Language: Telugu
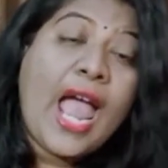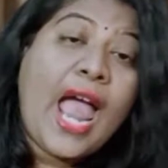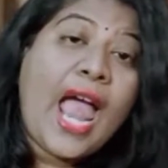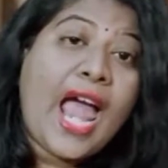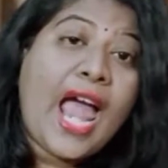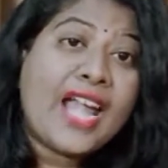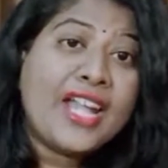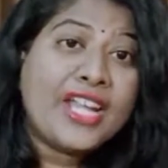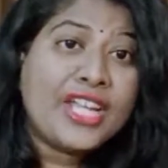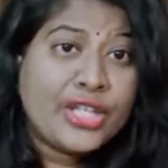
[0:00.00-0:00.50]

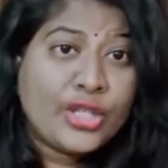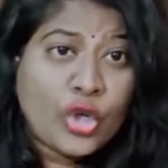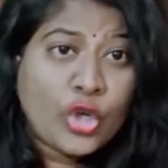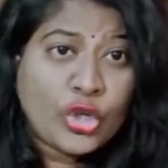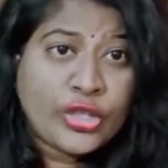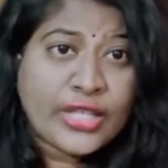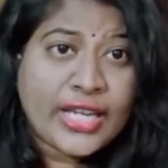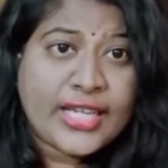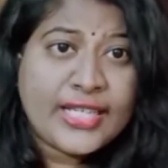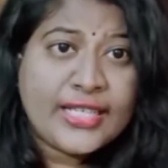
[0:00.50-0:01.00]
అండ్
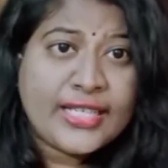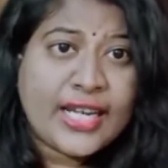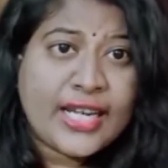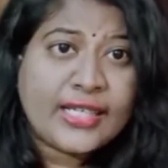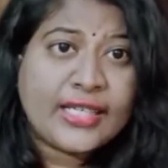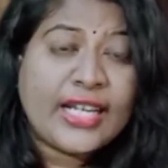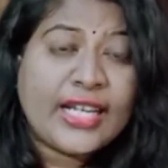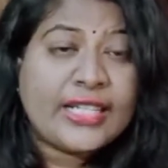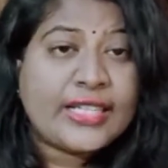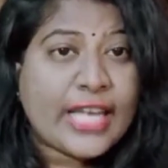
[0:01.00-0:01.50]
ఇంకోటి ఏంటి
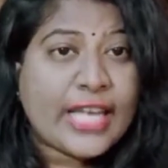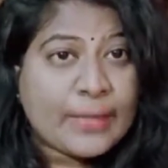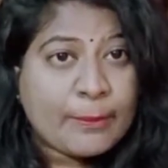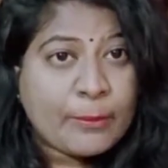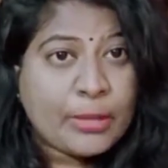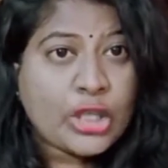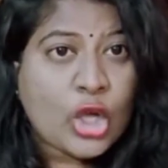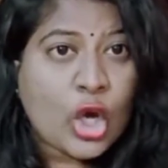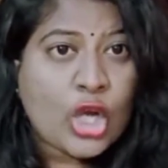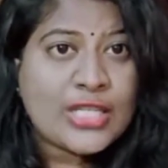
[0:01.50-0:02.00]
అంటే
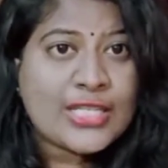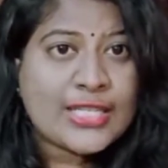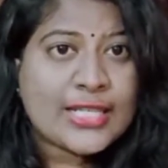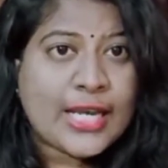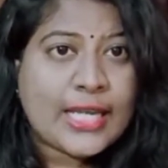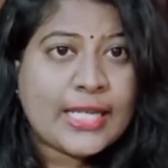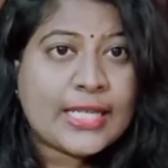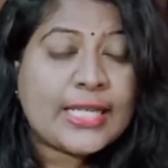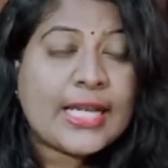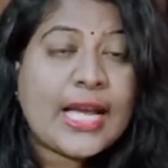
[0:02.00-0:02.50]

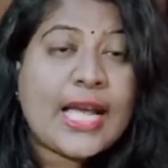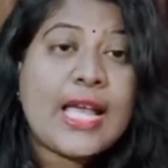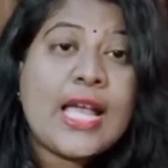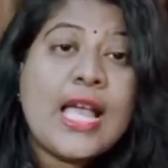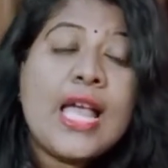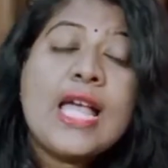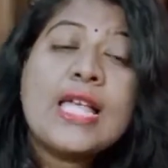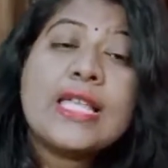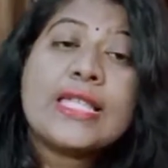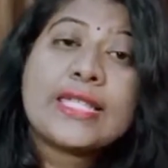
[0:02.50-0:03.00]
డెర్మటాలజికల్గా
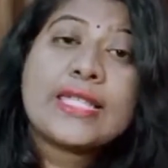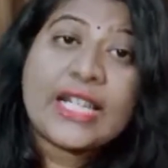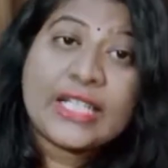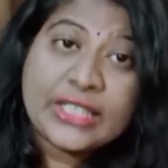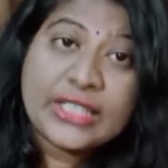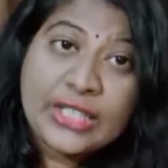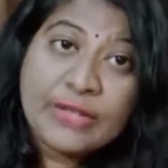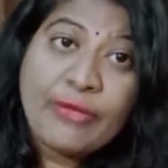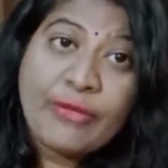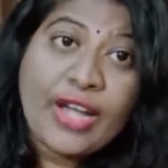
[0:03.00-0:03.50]

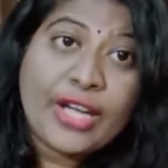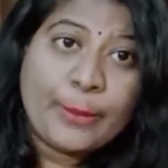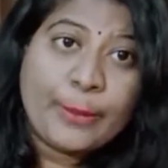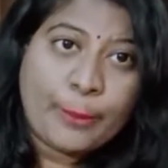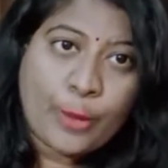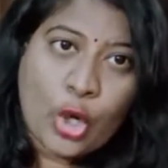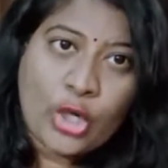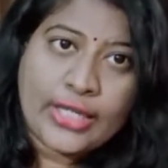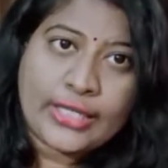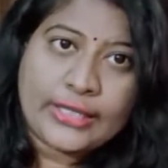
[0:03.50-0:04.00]
సర్టిఫైడ్
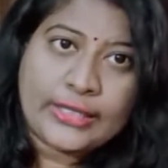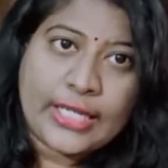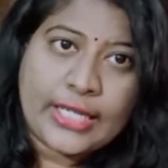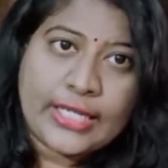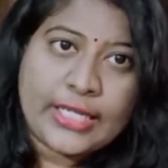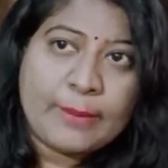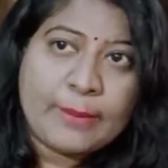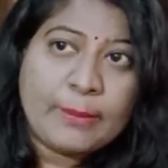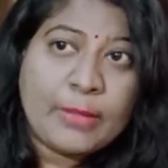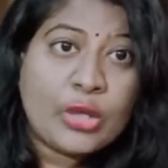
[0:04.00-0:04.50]
ప్రోడక్ట్
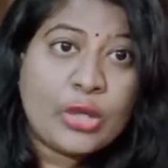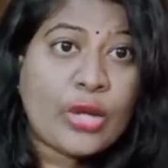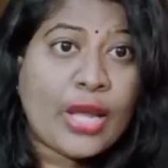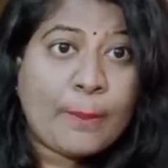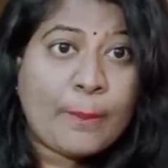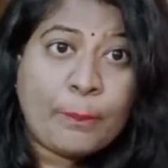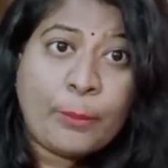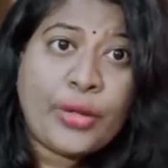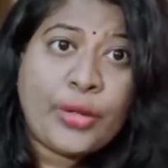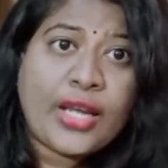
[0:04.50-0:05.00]
అండి మీరు
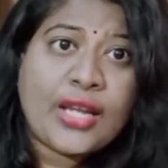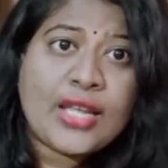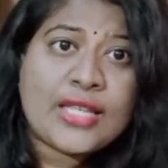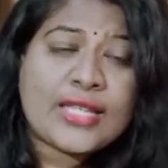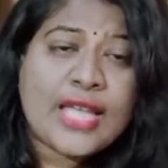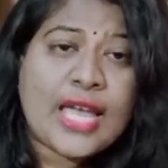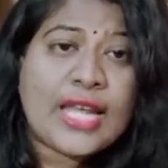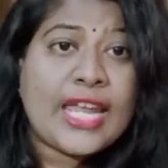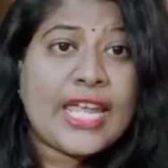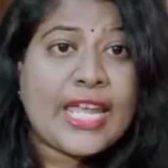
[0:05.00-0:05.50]
ఎప్పుడైనా
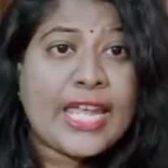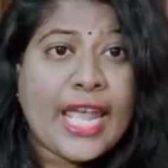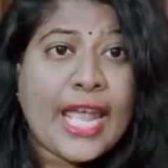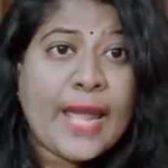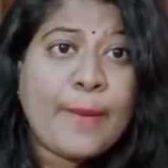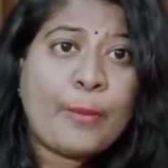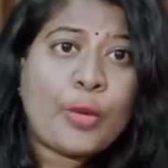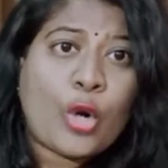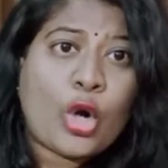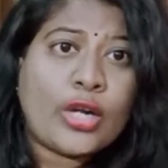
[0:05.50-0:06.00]
సరే ఏ
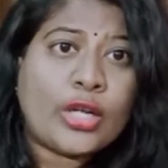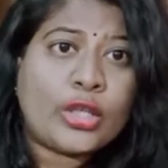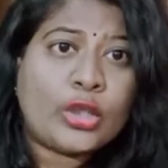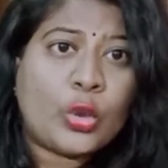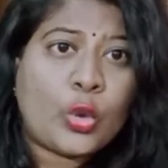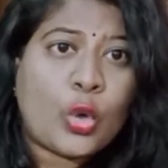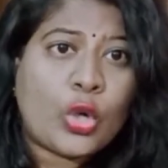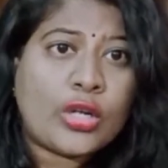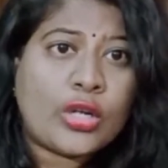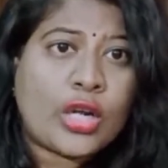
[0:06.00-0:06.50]
ప్రోడక్ట్
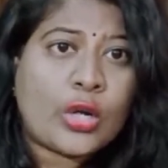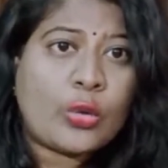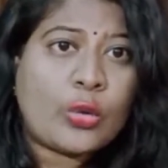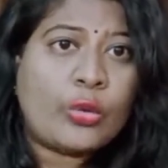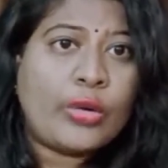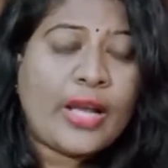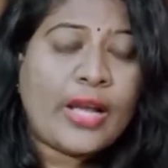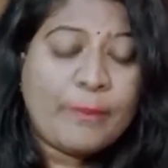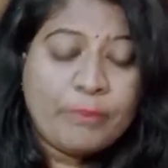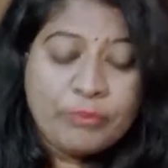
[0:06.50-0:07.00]
కొన్నా
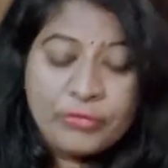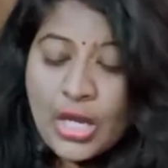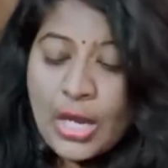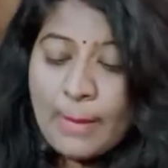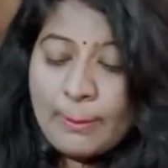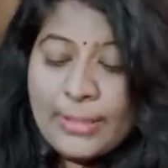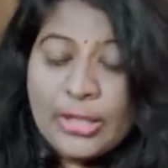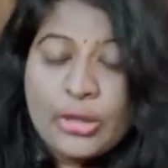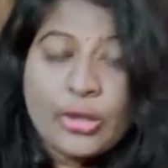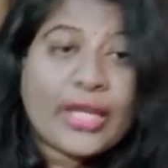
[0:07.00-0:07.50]
కూడా
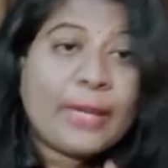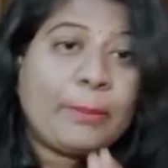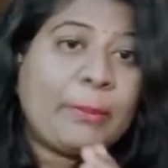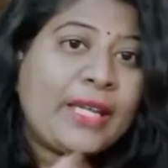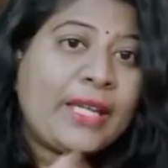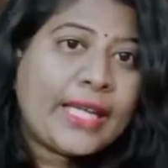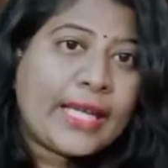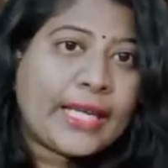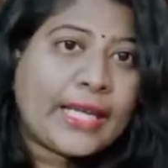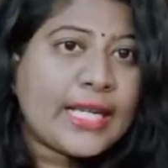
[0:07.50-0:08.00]
మీరు
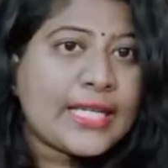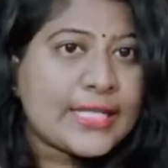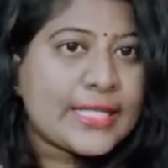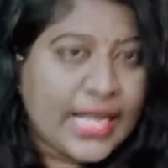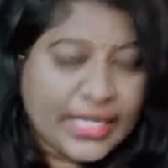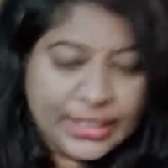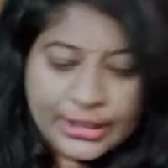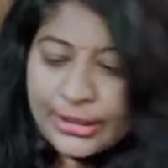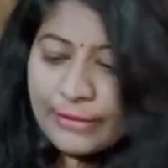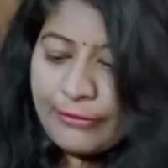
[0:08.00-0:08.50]
మీకు ఇక్కడ
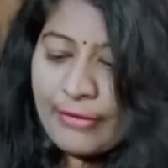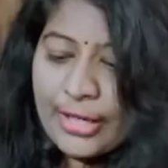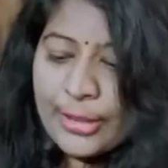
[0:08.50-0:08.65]
సర్టిఫైడ్